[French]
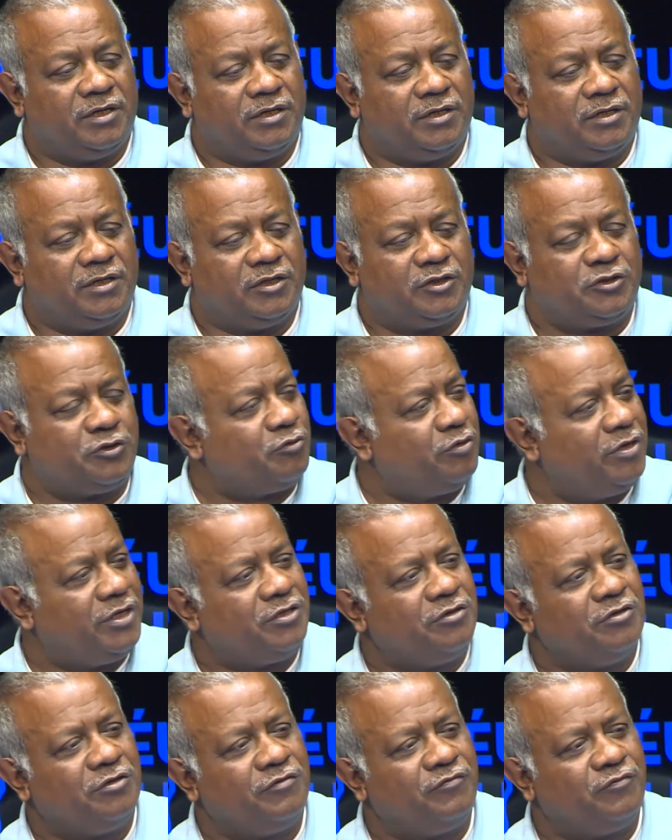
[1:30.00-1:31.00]
je crois
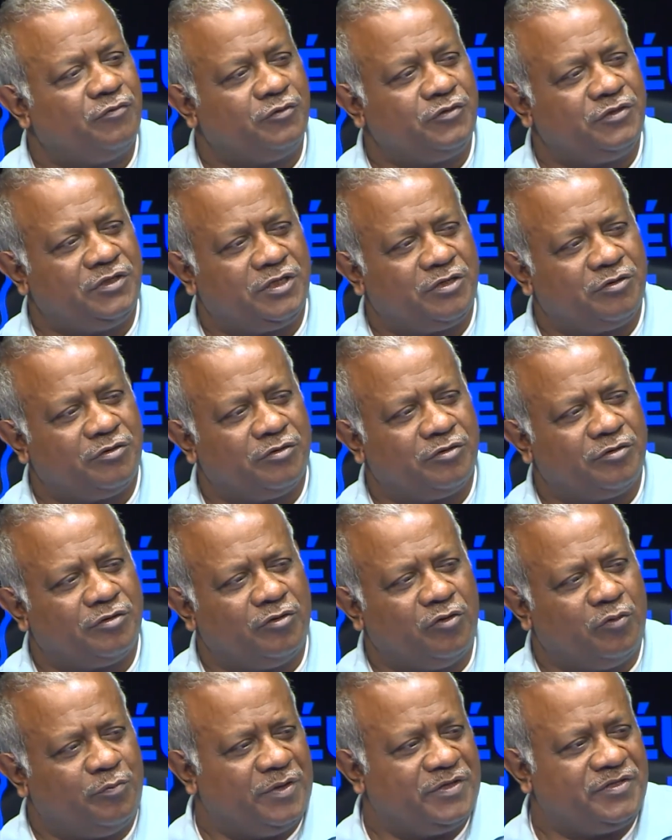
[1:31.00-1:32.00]
qu'il faut aussi que le
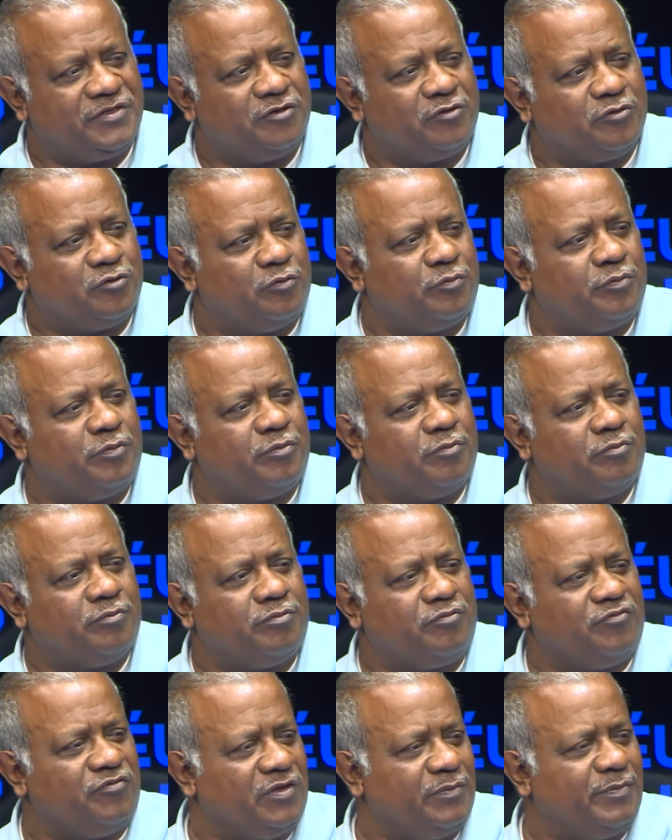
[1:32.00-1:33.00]
patient
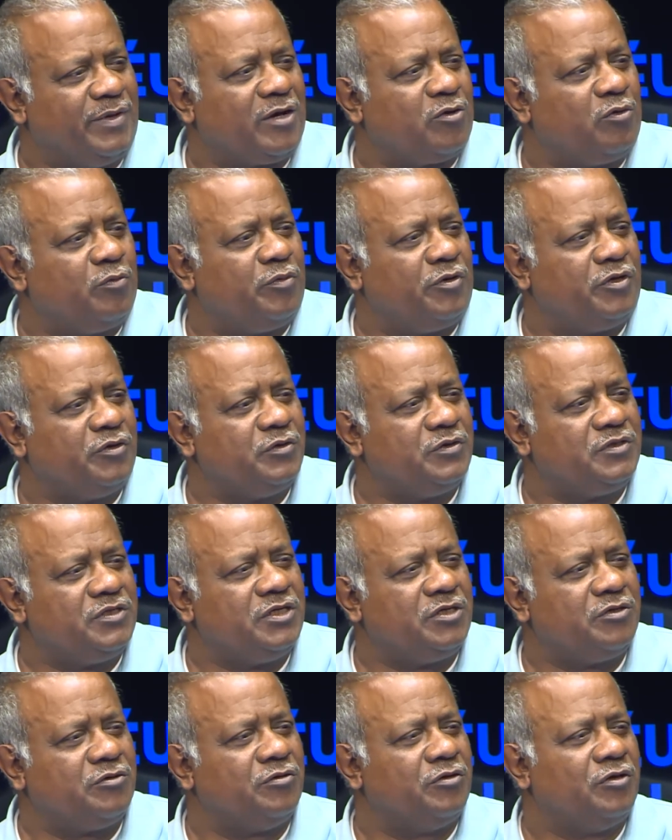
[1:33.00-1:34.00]
finisse par comprendre aussi
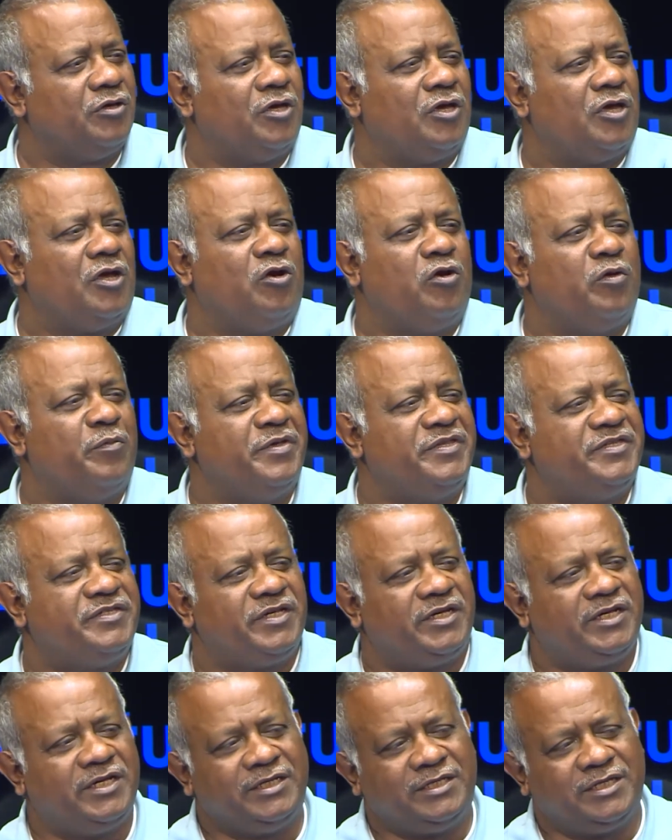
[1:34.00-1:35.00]
que le médecin
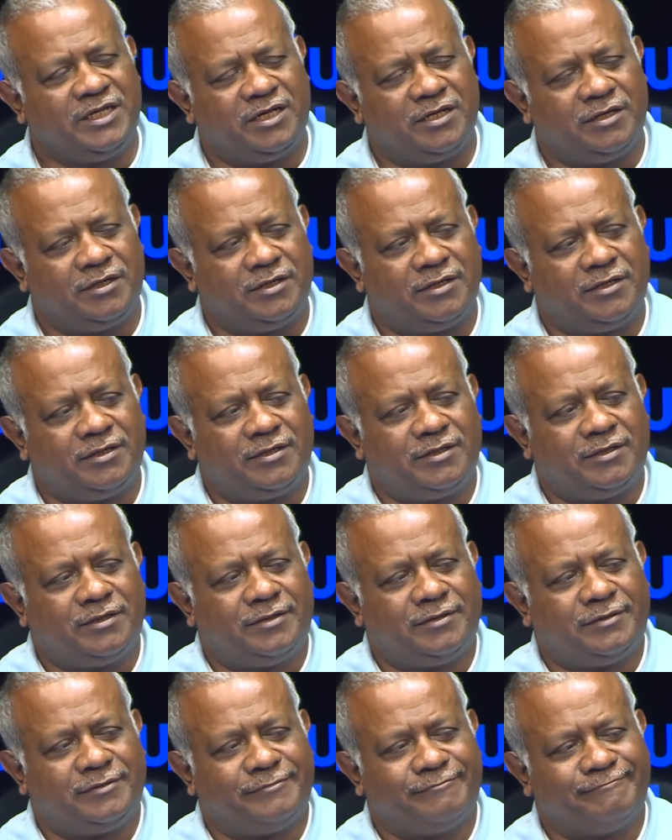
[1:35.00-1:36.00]
est un,
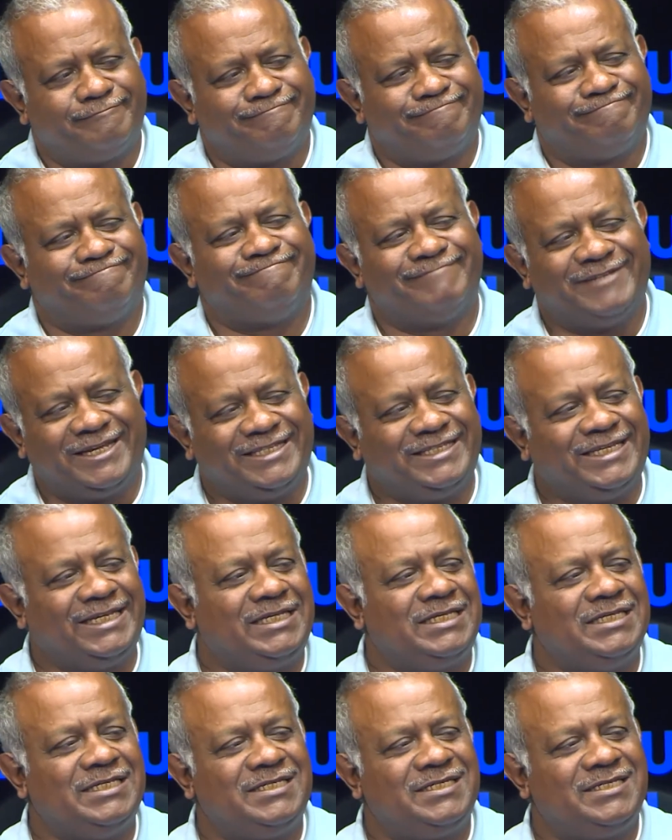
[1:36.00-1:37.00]

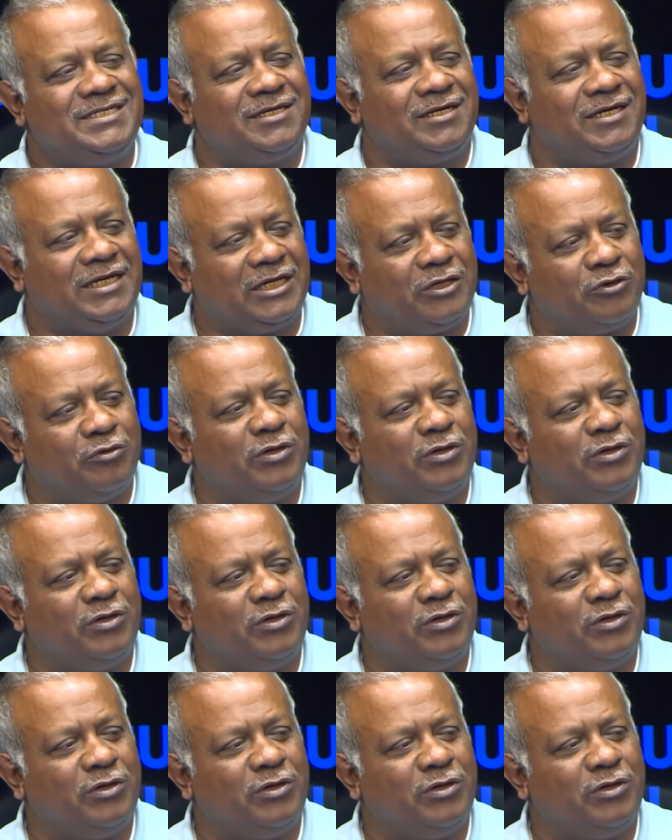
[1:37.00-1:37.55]
technicien et que les